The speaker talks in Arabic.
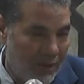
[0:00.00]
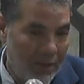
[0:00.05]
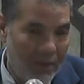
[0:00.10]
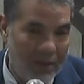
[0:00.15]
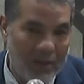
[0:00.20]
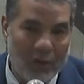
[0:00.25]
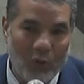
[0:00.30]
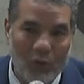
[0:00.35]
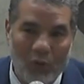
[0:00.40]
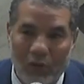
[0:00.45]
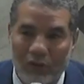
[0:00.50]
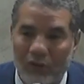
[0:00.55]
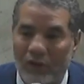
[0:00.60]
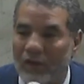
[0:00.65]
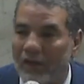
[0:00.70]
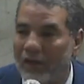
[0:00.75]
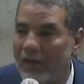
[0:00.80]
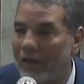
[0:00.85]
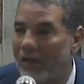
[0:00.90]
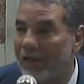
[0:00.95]

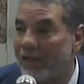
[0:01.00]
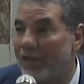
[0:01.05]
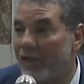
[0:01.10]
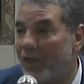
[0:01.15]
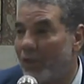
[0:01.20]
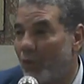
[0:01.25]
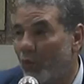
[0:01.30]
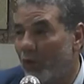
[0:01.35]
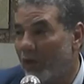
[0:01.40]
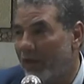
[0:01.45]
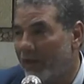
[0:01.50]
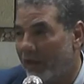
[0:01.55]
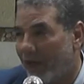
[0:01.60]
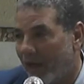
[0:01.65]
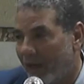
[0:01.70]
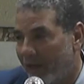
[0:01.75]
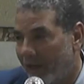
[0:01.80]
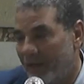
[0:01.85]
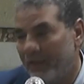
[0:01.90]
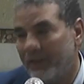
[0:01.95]
للوطن الذي ولد
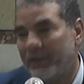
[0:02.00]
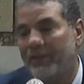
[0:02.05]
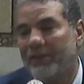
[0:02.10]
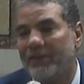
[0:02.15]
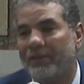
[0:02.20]
عليه